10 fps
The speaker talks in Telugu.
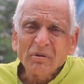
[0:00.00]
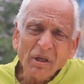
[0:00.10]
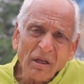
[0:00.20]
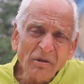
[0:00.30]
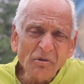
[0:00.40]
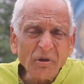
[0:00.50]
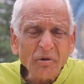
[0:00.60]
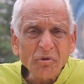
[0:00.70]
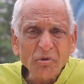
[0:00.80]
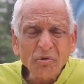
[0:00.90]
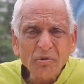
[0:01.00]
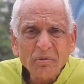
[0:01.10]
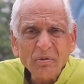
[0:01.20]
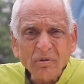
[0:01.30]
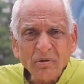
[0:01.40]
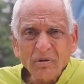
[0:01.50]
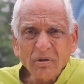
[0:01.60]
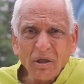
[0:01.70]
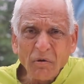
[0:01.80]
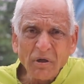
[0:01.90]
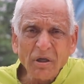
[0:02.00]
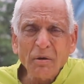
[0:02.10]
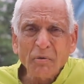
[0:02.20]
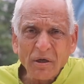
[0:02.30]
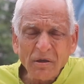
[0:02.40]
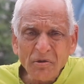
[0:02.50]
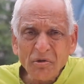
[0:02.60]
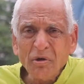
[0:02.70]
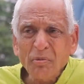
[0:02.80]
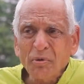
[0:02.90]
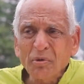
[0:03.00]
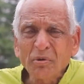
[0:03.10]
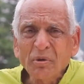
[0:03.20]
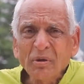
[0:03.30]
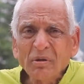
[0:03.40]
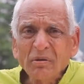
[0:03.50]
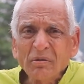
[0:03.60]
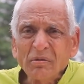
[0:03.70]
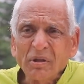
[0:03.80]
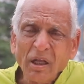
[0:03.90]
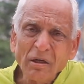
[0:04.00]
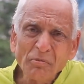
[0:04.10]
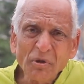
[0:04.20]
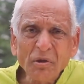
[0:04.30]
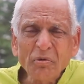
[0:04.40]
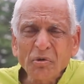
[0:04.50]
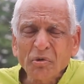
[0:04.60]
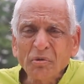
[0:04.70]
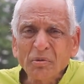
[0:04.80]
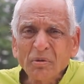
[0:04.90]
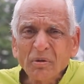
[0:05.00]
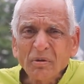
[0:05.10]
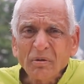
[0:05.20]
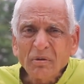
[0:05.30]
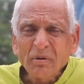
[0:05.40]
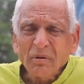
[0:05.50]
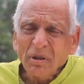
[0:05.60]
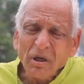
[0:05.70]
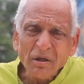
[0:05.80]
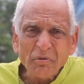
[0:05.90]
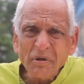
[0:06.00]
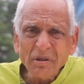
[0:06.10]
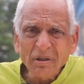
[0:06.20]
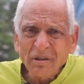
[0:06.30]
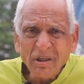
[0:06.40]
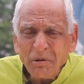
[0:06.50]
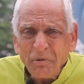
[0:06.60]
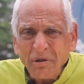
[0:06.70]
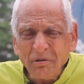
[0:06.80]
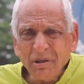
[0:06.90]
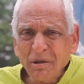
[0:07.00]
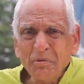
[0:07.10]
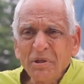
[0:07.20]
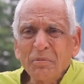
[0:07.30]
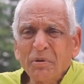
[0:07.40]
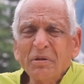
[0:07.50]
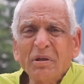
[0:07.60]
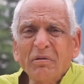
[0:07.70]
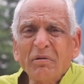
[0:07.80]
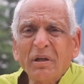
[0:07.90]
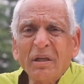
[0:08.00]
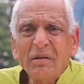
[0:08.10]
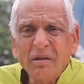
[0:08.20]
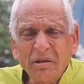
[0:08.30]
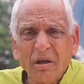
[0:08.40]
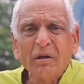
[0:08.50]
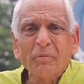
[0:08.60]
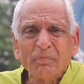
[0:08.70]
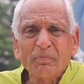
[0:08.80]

ధ్యానం చేయవచ్చు ఎవరైనా మరణించినప్పుడు ధ్యానం చేయవచ్చు ఇక అటువంటి నియమాలు ఏమి నిబంధనలు లేనిదే ధ్యానం